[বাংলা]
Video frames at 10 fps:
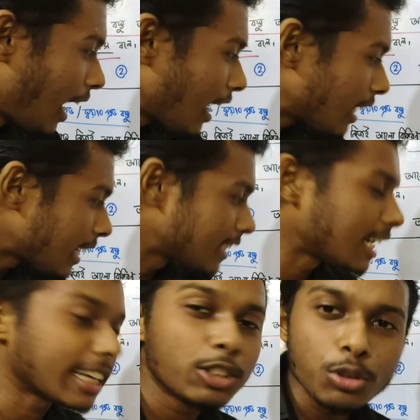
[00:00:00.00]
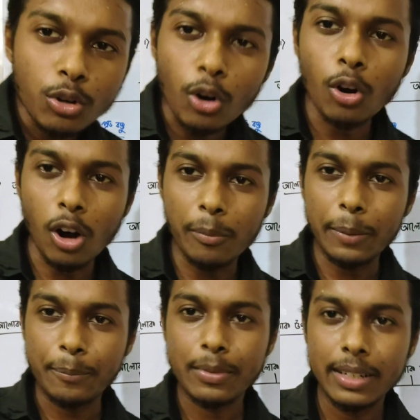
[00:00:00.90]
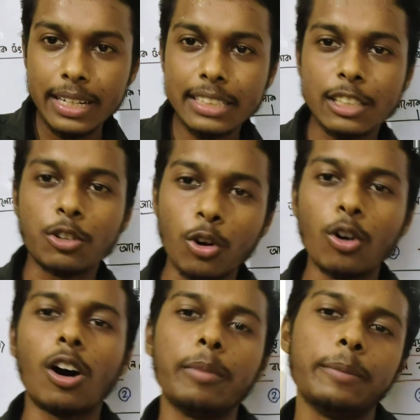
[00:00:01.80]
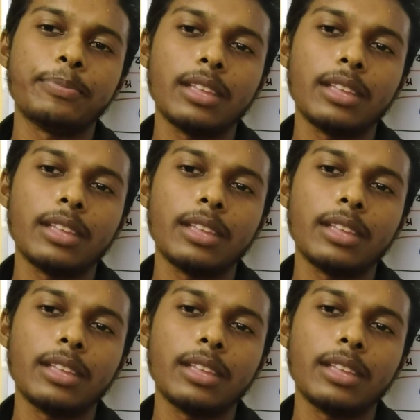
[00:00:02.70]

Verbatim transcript: আর তাছাড়া কিছু গ্রহ হবে ঠিক আছে গ্রহ হবে